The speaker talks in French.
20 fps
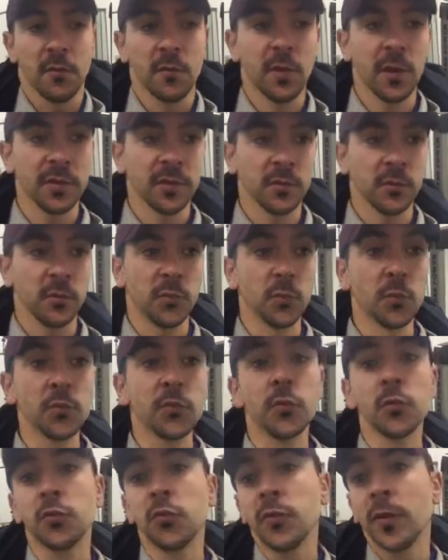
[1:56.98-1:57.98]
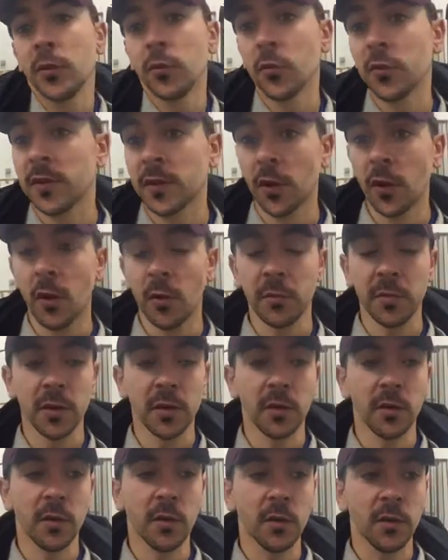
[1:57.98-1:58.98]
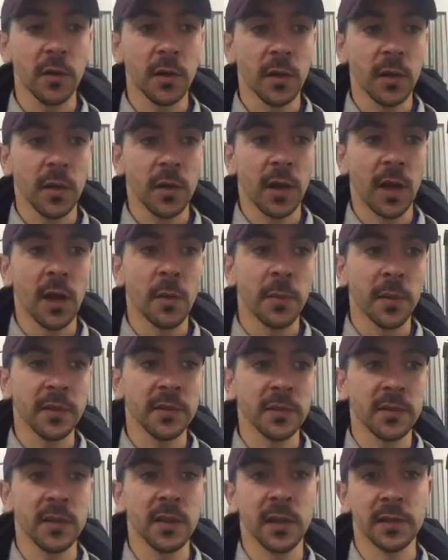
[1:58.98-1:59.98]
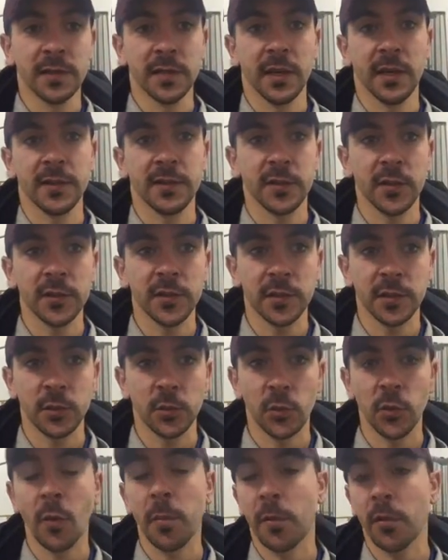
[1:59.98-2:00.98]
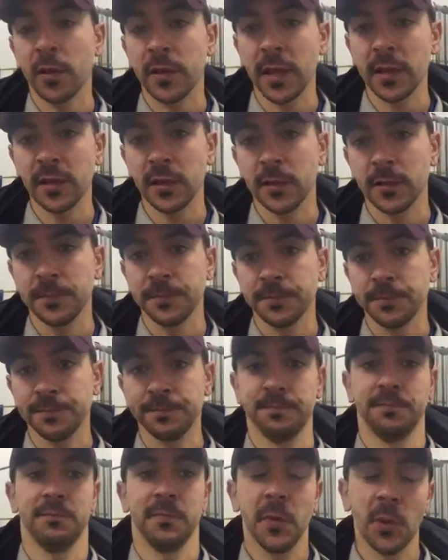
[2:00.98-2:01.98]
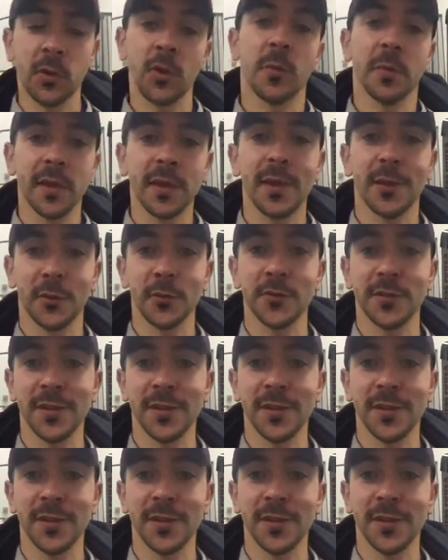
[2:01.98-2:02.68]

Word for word: voir d'où viennent nos erreurs. Mais euh, après, ce qui est intéressant, c'est qu'on en prend quatre, mais on en met quatre